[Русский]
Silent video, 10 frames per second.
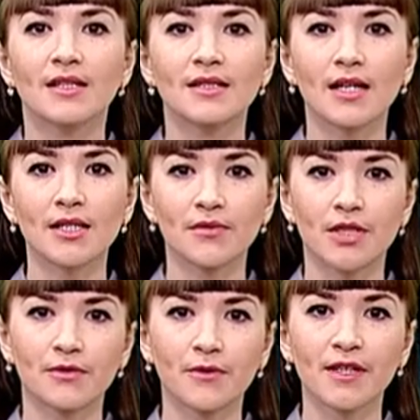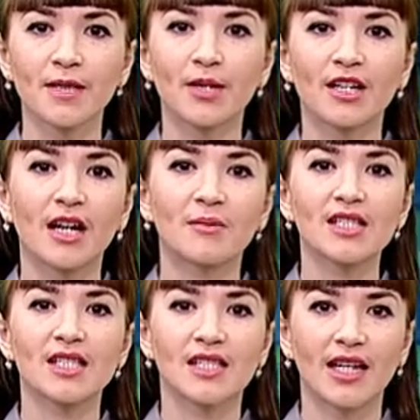Здравствуйте! В эфире программа
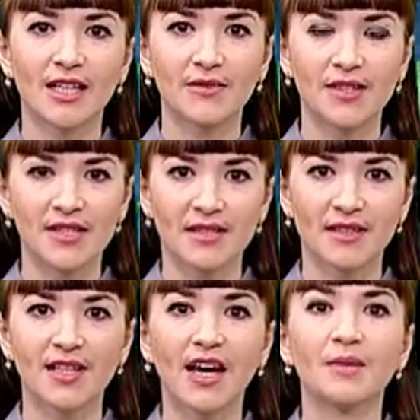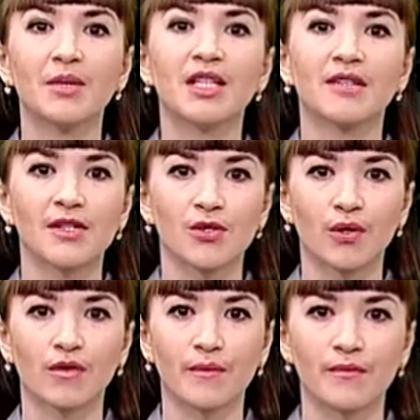«Социальный вестник». Я Альмира
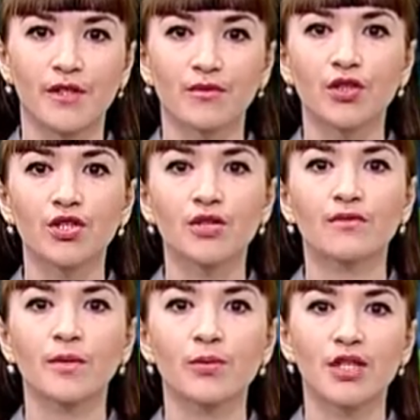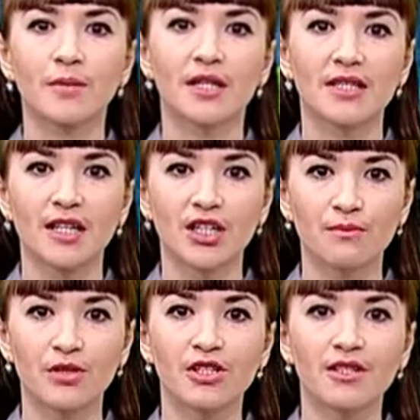Новоселова. В сегодняшнем выпуске мы
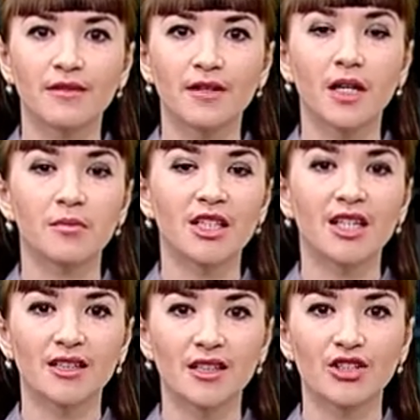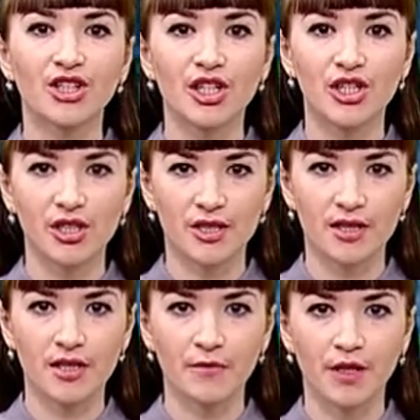расскажем о счастливых обладателях жилищных
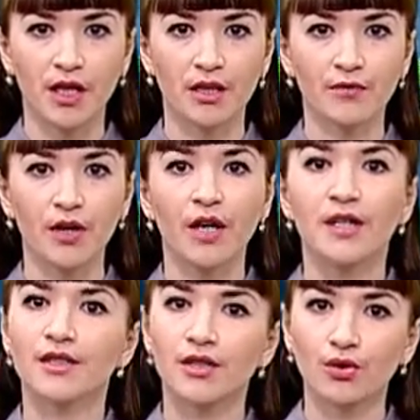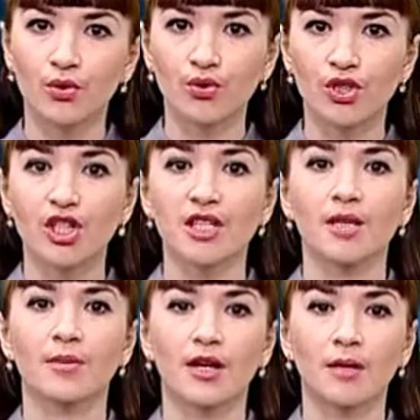сертификатов, тех, кто уже
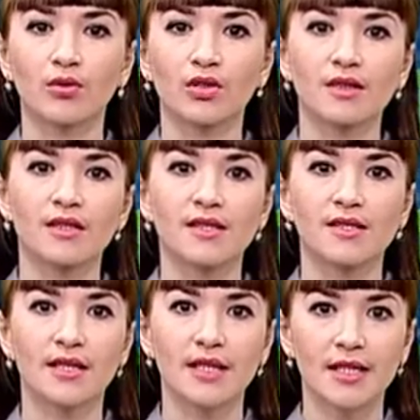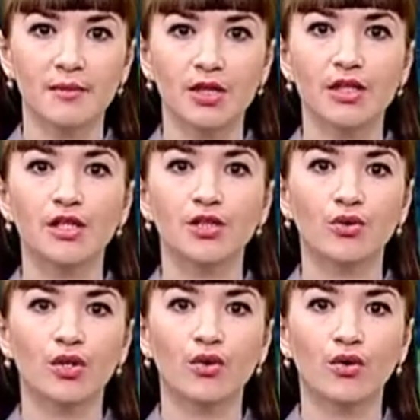честно проработал десятилетиями на
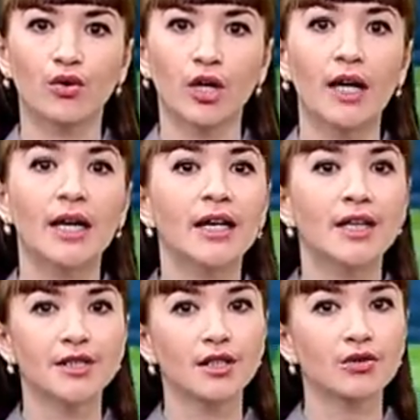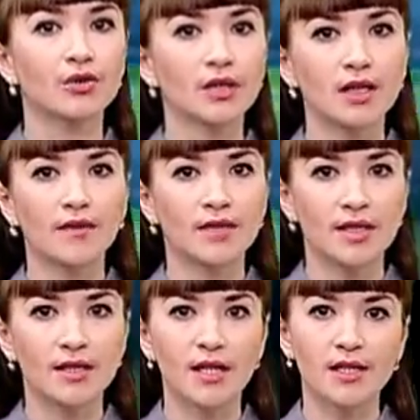территории округа и тех, кто недавно
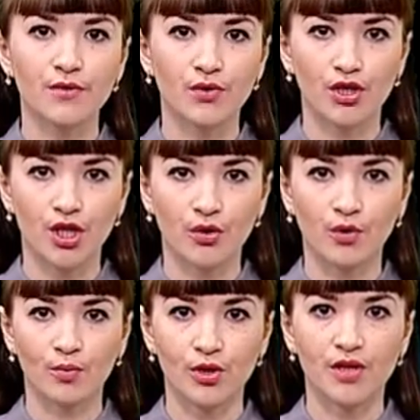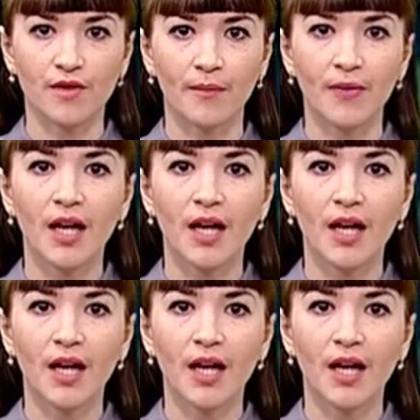создал свою ячейку общества.